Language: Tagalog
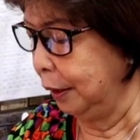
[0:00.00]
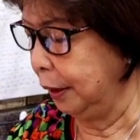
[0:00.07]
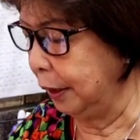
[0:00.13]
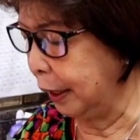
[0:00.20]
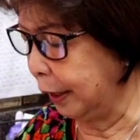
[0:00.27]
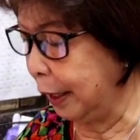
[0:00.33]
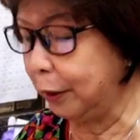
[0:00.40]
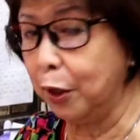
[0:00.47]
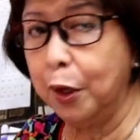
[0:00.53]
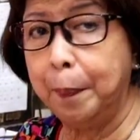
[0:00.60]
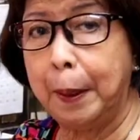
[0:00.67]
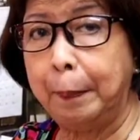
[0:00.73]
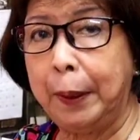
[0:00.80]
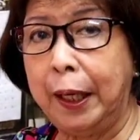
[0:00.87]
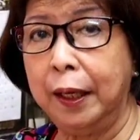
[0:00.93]
Dinagay ko
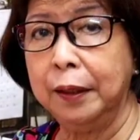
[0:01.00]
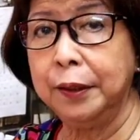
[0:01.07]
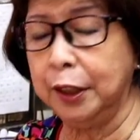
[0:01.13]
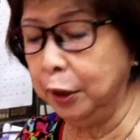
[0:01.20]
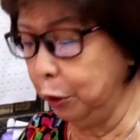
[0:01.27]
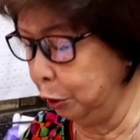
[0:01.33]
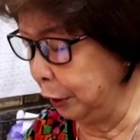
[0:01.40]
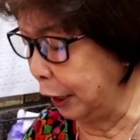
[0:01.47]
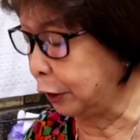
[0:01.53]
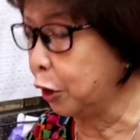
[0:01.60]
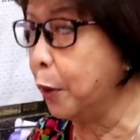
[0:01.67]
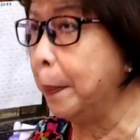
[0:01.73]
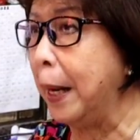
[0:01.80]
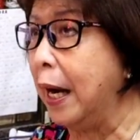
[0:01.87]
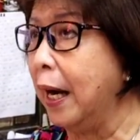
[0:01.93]
papel, sinulat
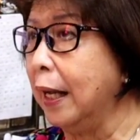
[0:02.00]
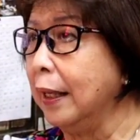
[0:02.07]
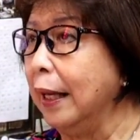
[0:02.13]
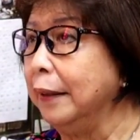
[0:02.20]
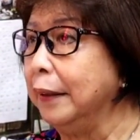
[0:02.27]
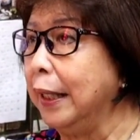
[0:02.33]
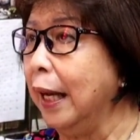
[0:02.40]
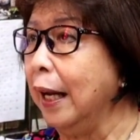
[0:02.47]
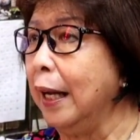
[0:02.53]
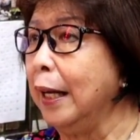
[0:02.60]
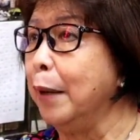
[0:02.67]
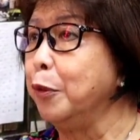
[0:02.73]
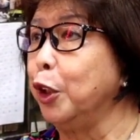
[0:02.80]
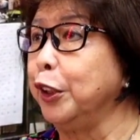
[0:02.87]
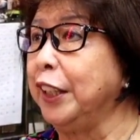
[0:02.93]
ko pangalan niya.
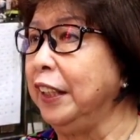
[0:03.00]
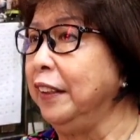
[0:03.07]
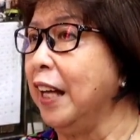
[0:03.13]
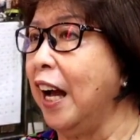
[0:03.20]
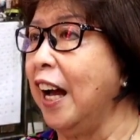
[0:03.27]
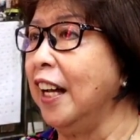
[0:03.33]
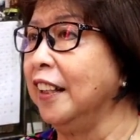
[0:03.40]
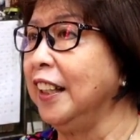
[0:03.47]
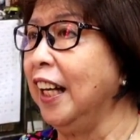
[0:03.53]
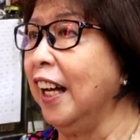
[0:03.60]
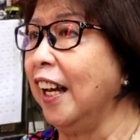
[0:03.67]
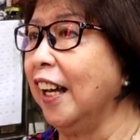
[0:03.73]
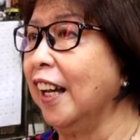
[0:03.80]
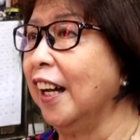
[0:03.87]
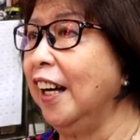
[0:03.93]
Alam ko tindahan
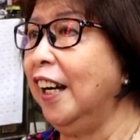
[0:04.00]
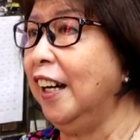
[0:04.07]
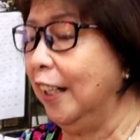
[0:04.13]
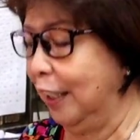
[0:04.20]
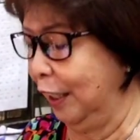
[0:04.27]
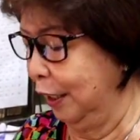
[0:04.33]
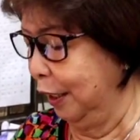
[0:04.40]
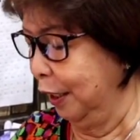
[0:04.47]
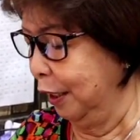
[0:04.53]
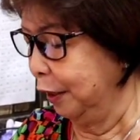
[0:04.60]
niya eh. Mm.